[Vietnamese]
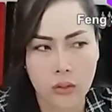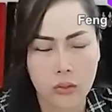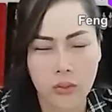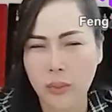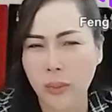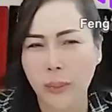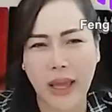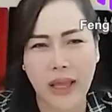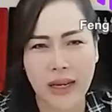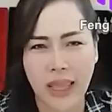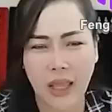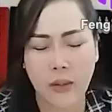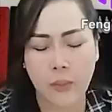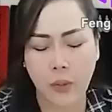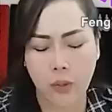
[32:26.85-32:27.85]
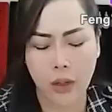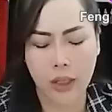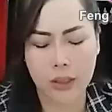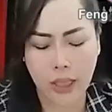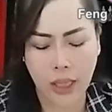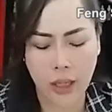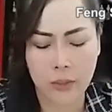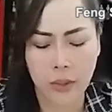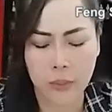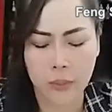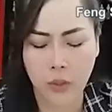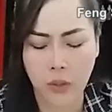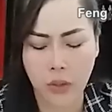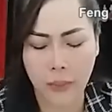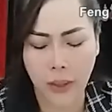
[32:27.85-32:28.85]
vì bà đại bùa tham mà
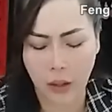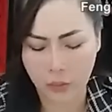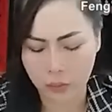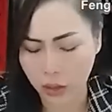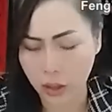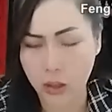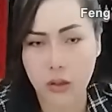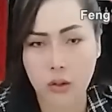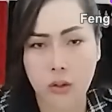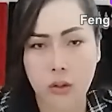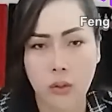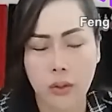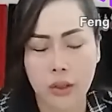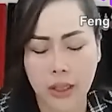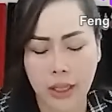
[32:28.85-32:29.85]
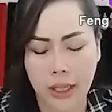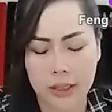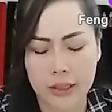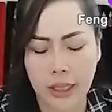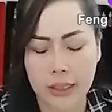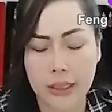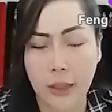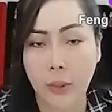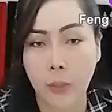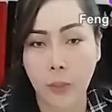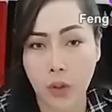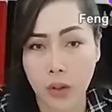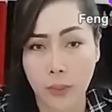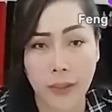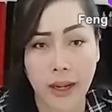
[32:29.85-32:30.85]
pol power không luôn đấy à tha tham mà
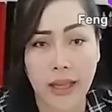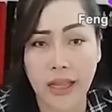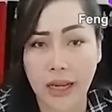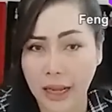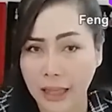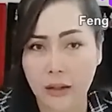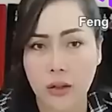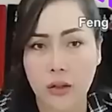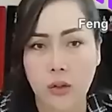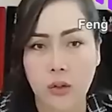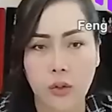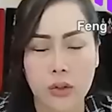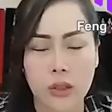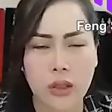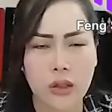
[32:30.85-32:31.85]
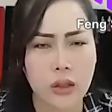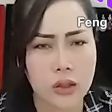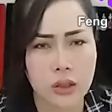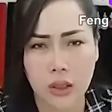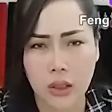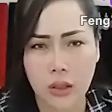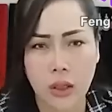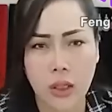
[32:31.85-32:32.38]
pol cầm lăng khăng không luôn những cứ chỉ